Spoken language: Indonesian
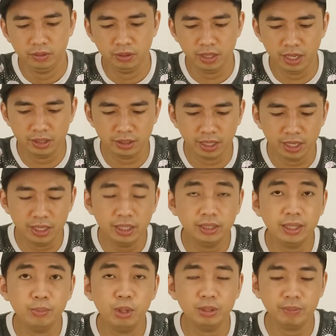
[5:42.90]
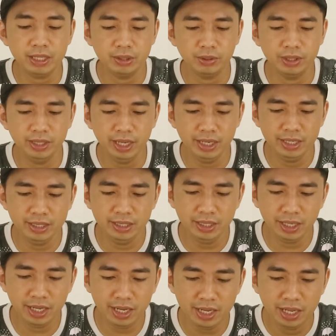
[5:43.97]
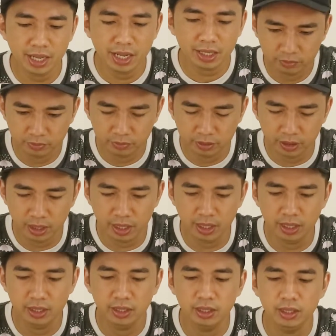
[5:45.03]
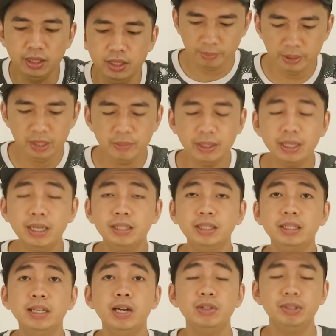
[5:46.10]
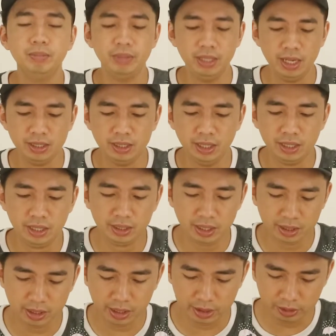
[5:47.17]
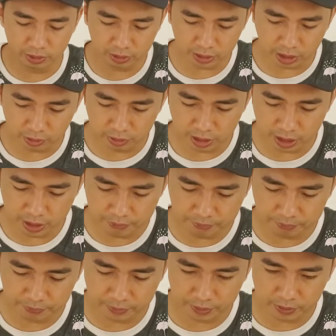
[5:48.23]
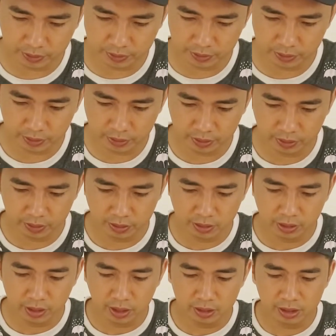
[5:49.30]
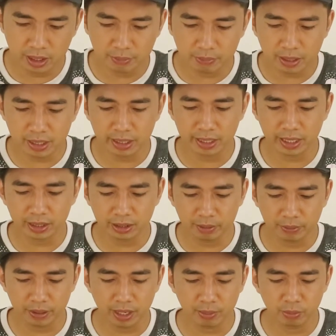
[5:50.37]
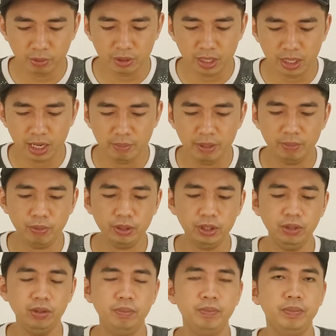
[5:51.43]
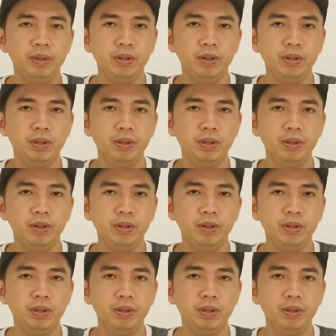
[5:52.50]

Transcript: Nah, sekarang kita buat passwordnya di sini ya. Nah, minimal karakternya harus 9. Silahkan kalian lanjut. Kalau udah, siapkan ektp kamu dan ambil foto.